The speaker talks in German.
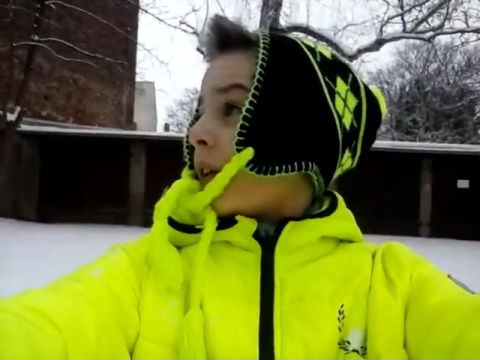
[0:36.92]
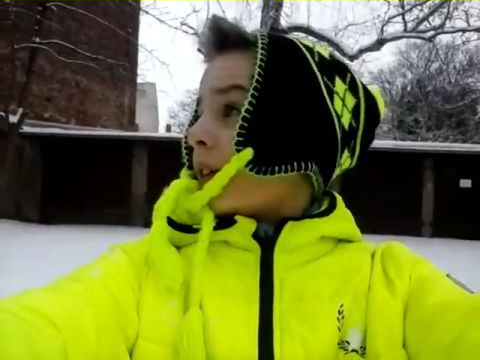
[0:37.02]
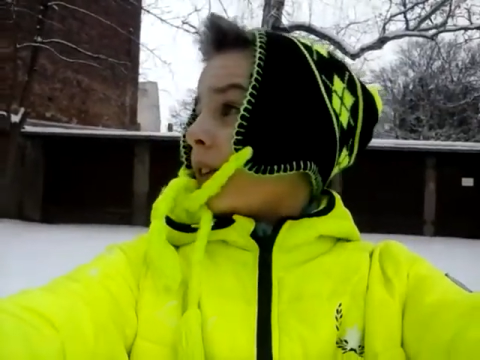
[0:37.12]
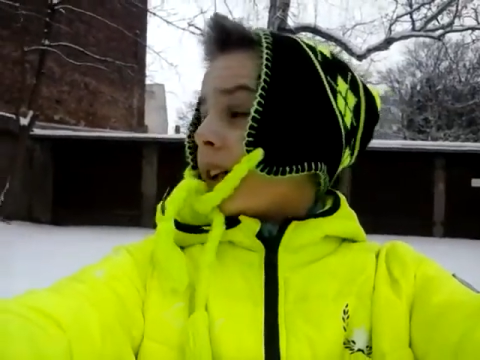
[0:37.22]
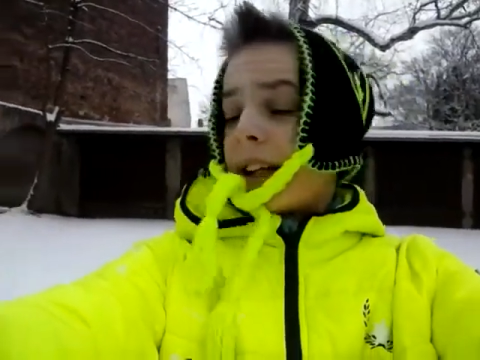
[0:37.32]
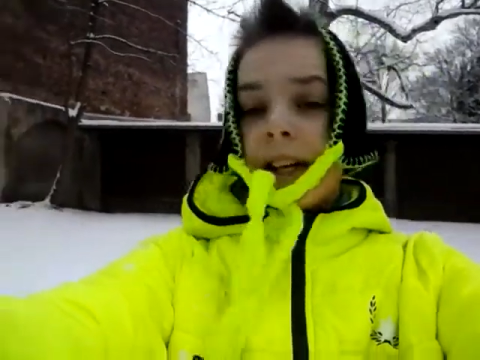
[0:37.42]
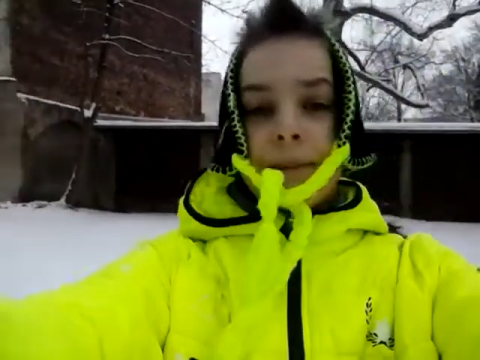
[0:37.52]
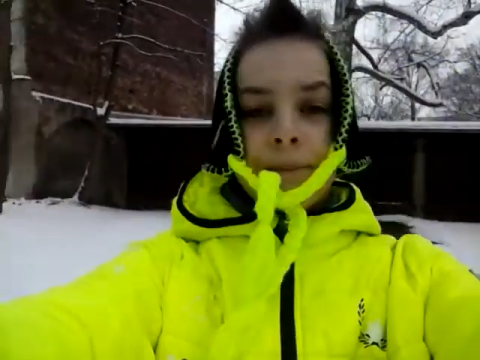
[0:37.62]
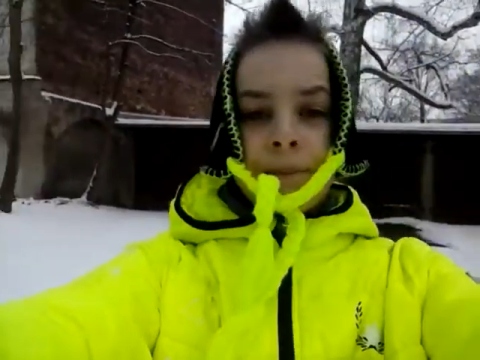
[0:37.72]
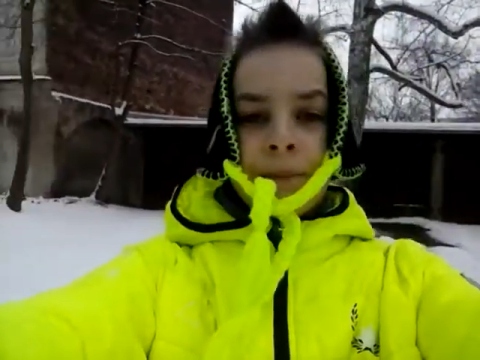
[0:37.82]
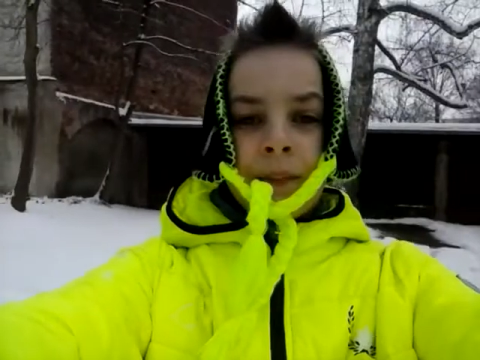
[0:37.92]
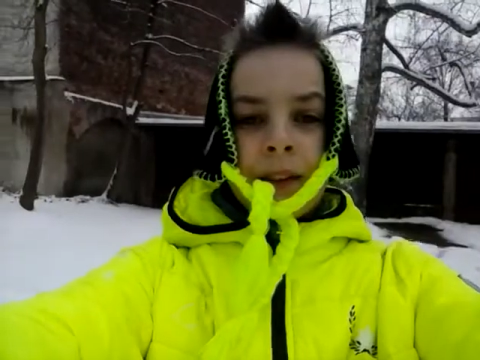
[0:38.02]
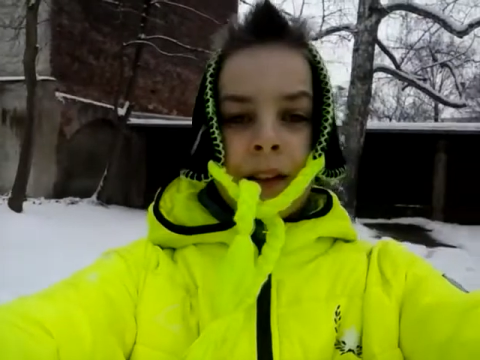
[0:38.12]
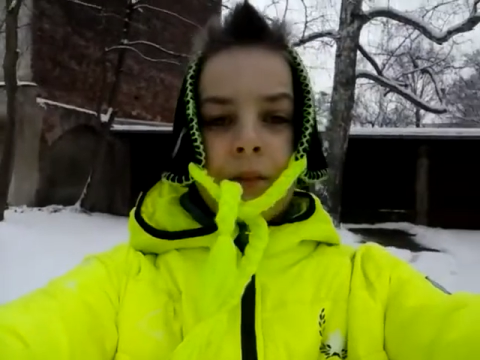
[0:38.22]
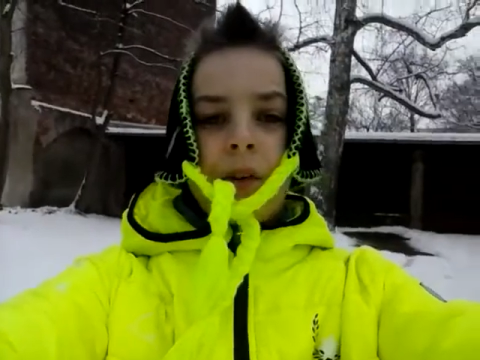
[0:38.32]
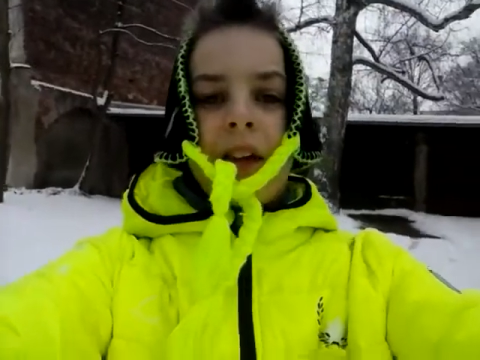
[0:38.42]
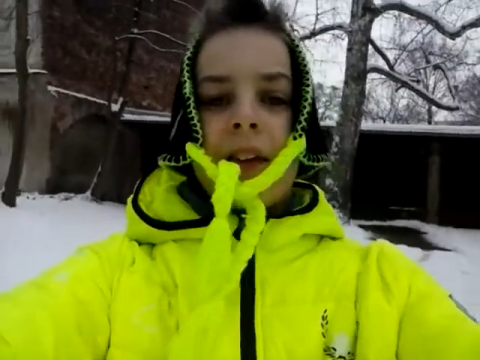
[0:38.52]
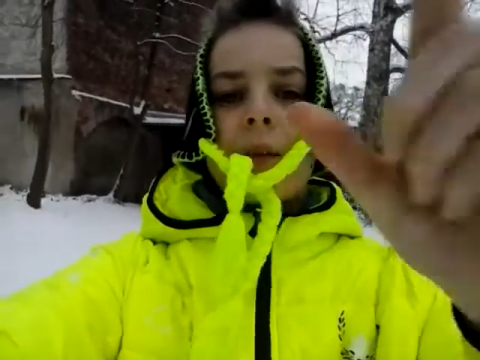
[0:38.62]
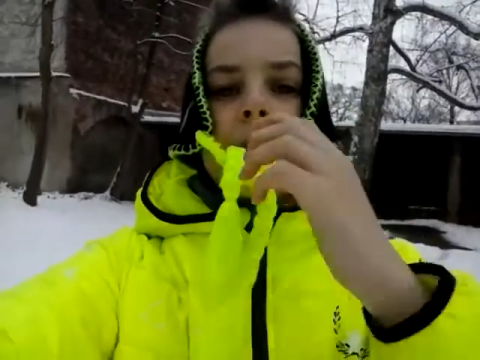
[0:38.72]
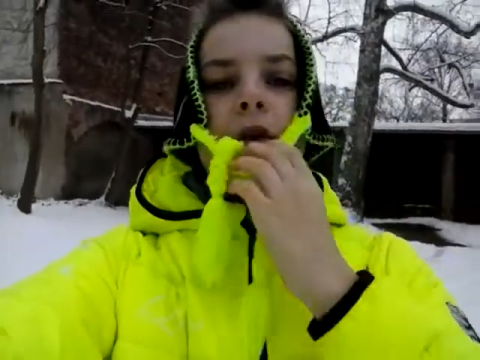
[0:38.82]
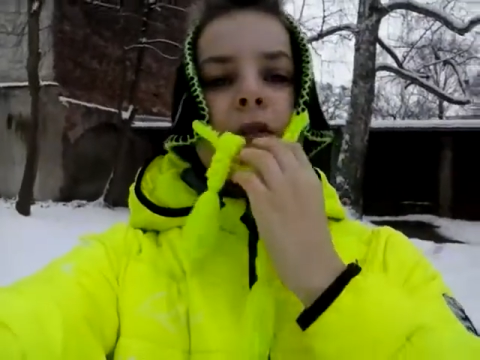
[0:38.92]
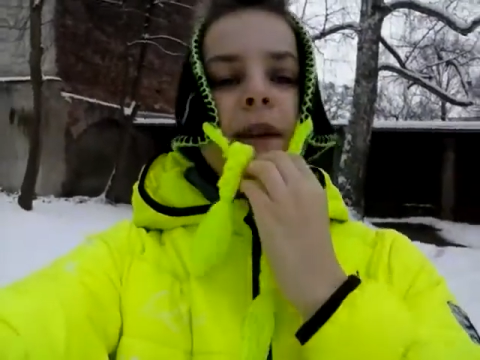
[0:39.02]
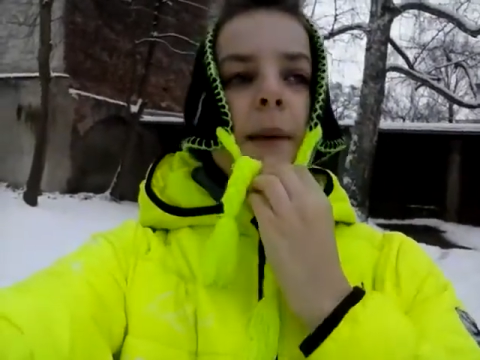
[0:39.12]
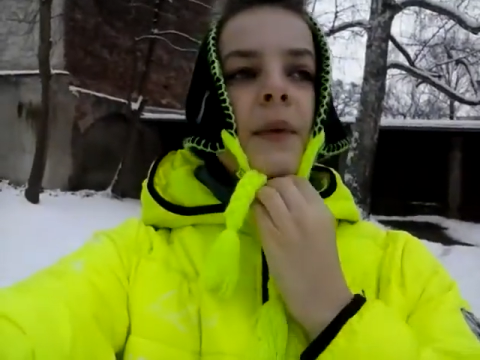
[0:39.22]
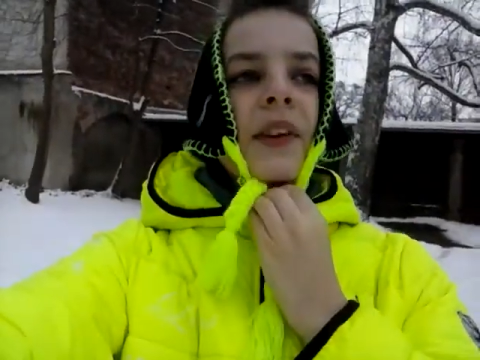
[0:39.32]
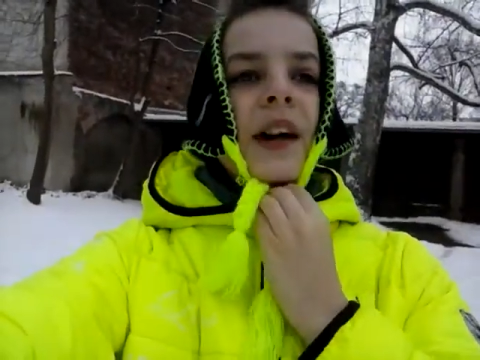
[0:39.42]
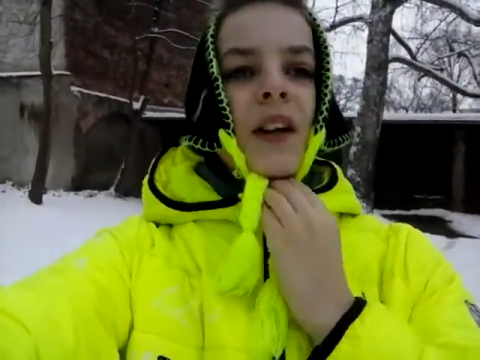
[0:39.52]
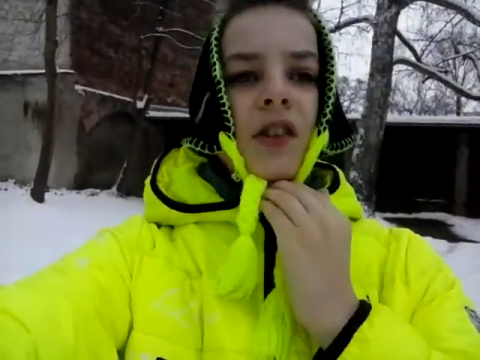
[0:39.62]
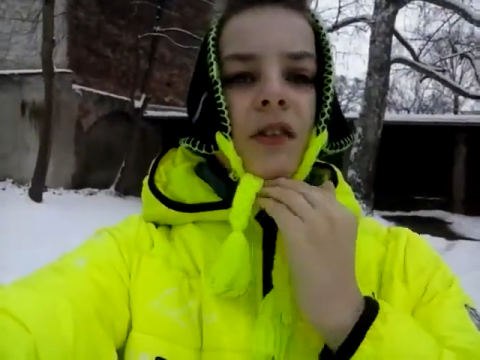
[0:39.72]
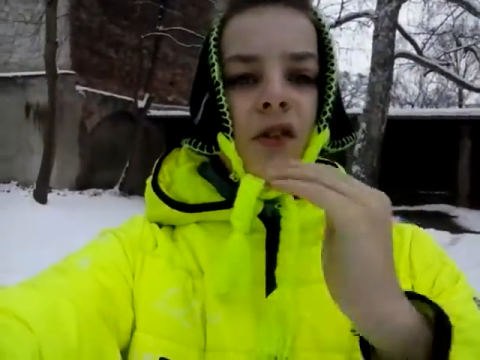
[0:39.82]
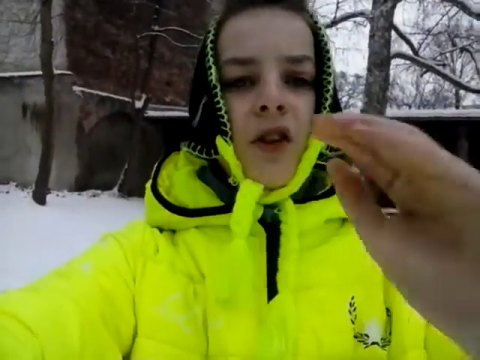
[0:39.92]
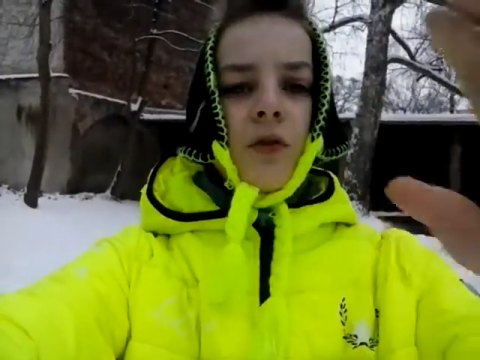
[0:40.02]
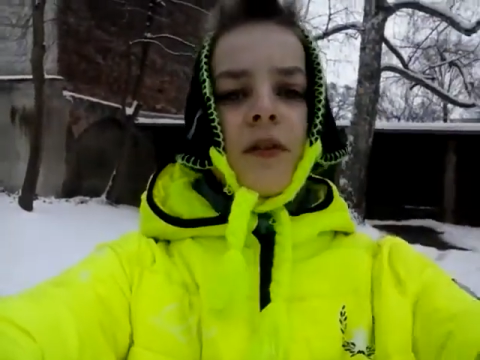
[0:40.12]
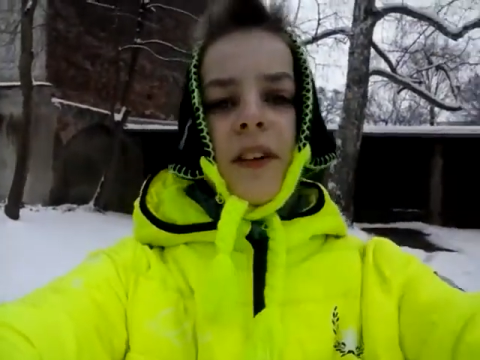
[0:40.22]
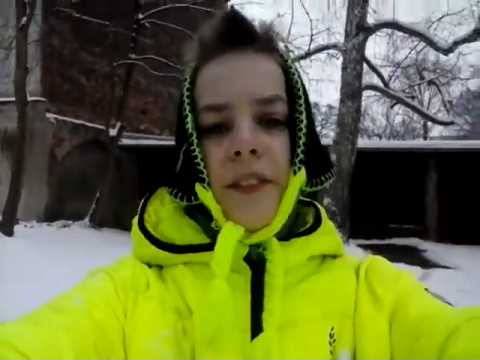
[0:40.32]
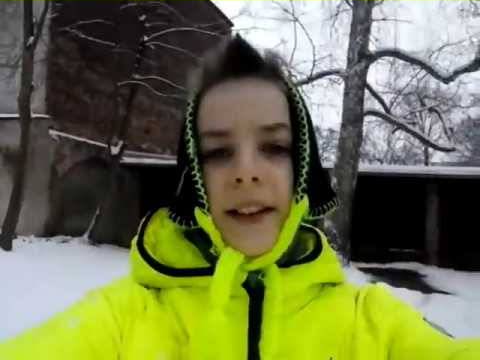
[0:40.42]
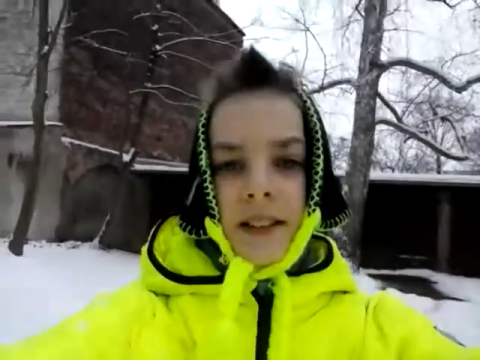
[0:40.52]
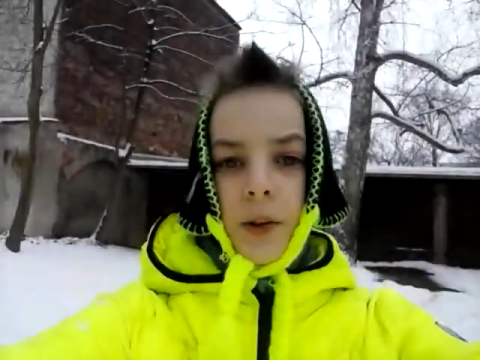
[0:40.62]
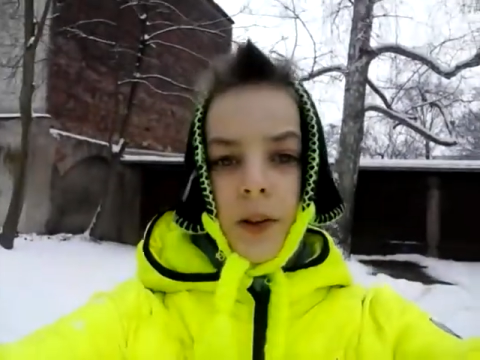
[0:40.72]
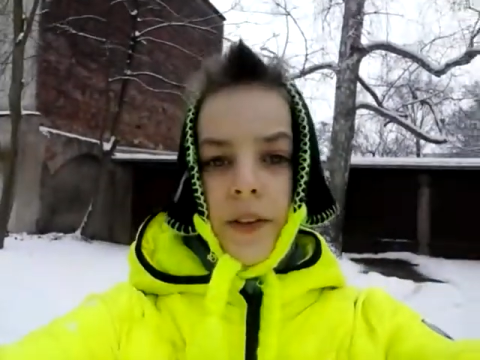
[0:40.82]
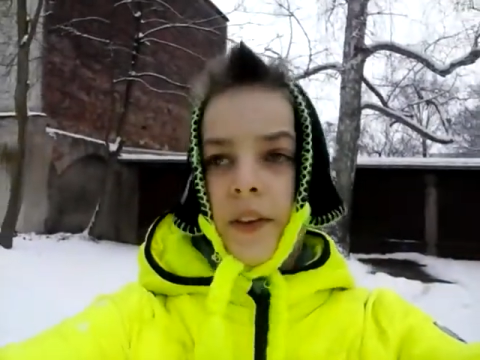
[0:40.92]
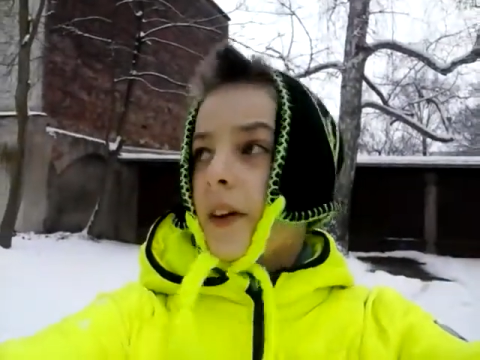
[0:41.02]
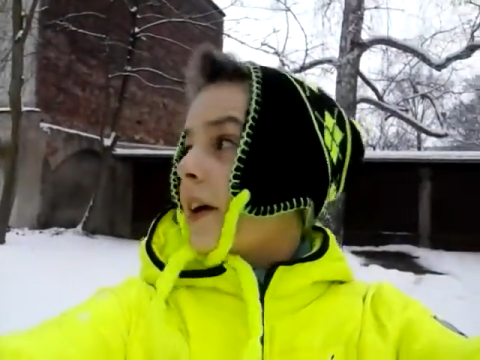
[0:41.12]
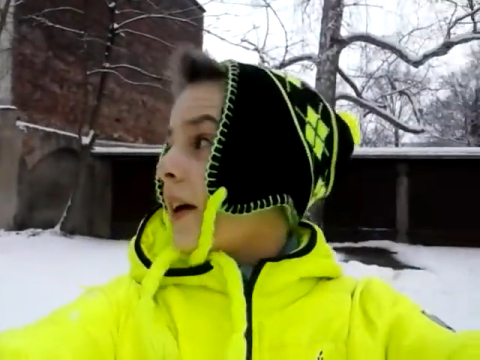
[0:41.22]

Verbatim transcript: nicht so richtig ergeben. Wollte jetzt nochmal aufnehmen, weil dann müsste einer Schnee wahrscheinlich schon wieder fast weggetaut ist.